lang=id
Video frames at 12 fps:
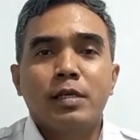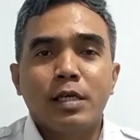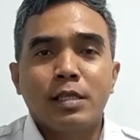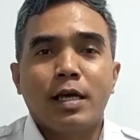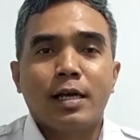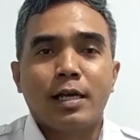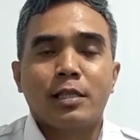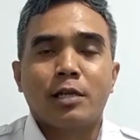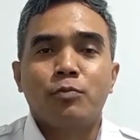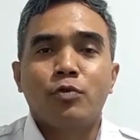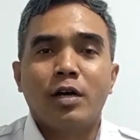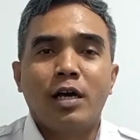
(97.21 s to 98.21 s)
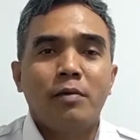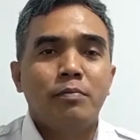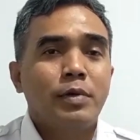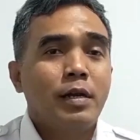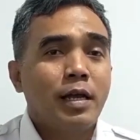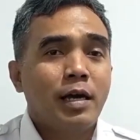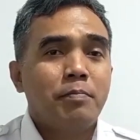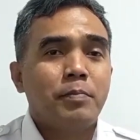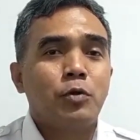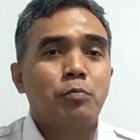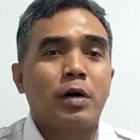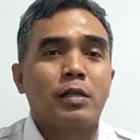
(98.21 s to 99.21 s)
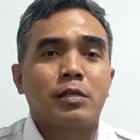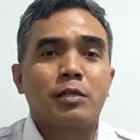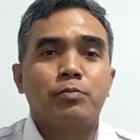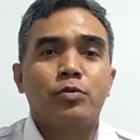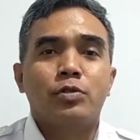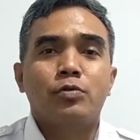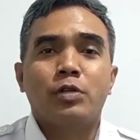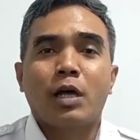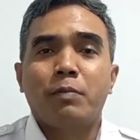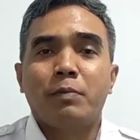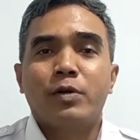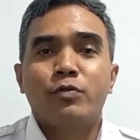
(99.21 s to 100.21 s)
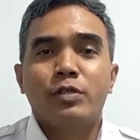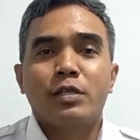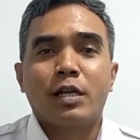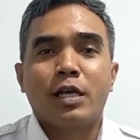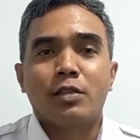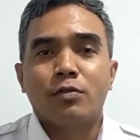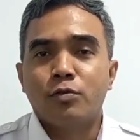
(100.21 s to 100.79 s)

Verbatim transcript: gate akan terbuka bila penumpang tersebut sudah memenuhi syarat